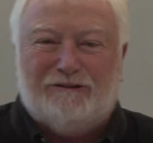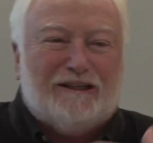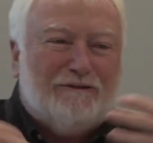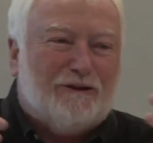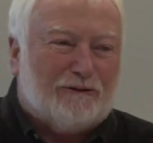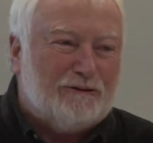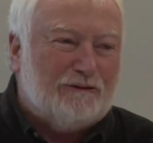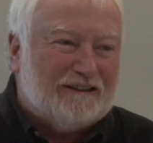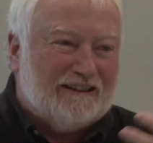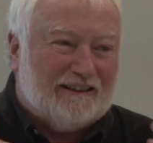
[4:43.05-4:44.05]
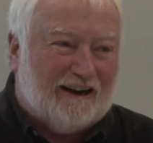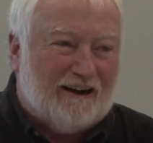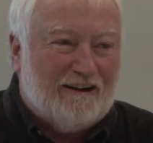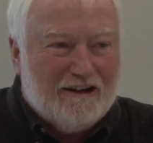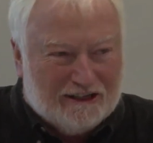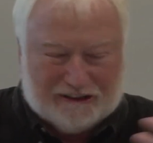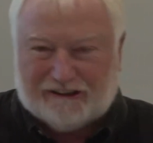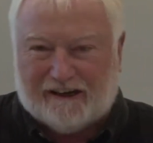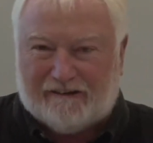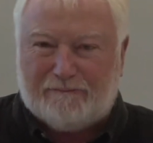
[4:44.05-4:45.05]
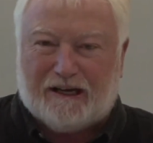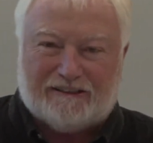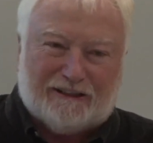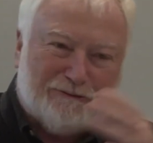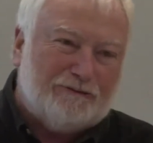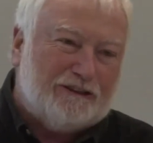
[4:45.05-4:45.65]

nous qui faisons tout, etc. Si ça va bien, c'est nous.